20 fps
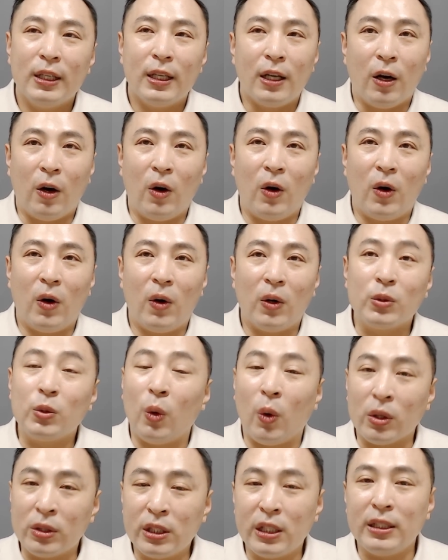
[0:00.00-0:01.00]
또
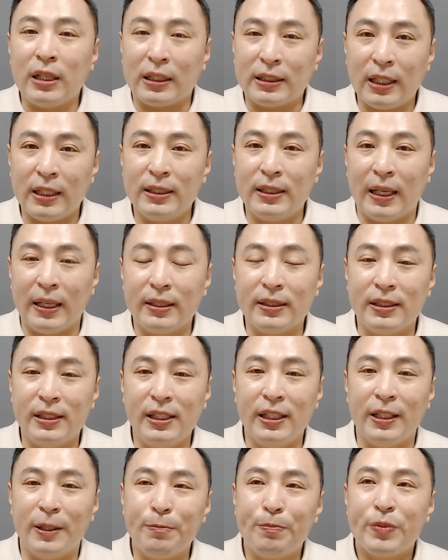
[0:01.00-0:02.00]
어떻게 낙찰이
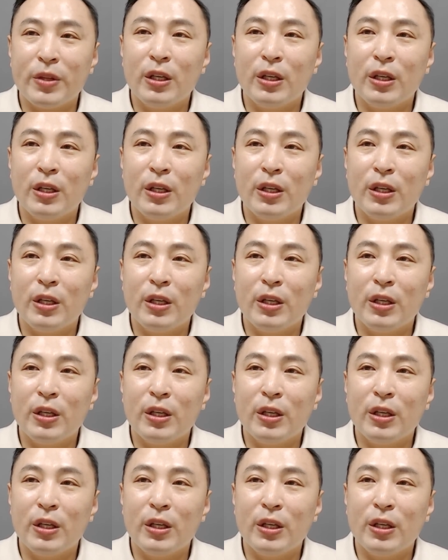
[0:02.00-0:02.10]
되는지,